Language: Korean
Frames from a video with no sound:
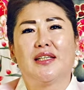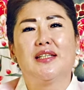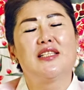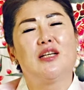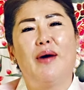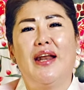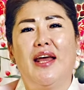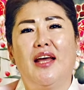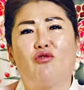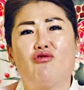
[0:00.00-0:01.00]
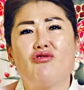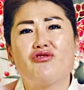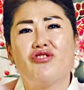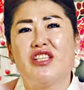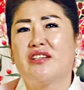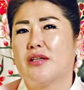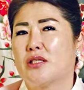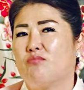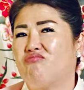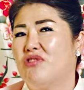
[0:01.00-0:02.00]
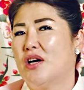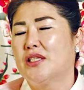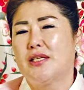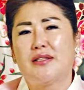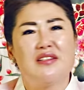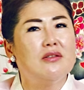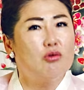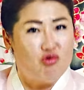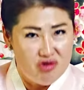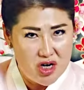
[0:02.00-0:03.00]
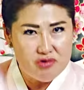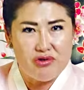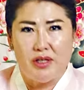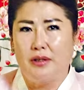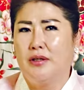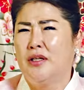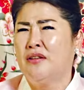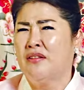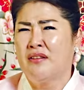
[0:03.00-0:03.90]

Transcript: 그 집안에 누를수 있는 것은 무엇이든 누릴 수 있는